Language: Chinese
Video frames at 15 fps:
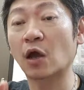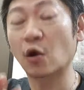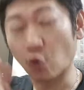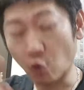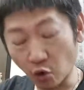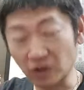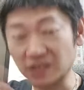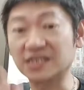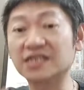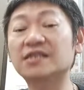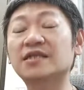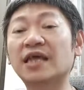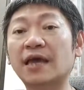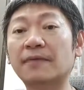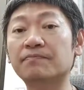我今
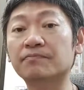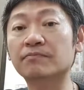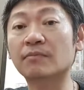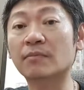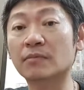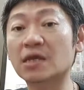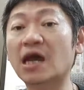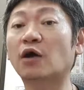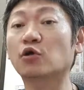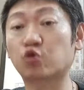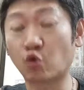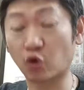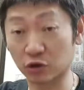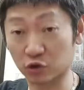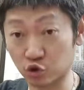天要
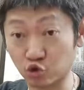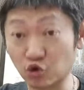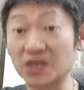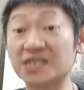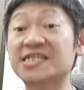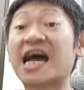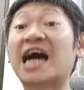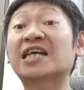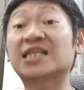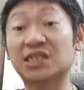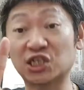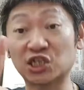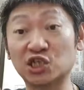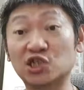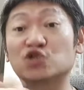多追加
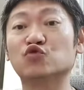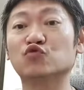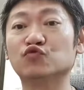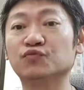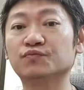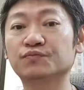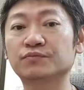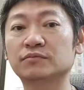10组，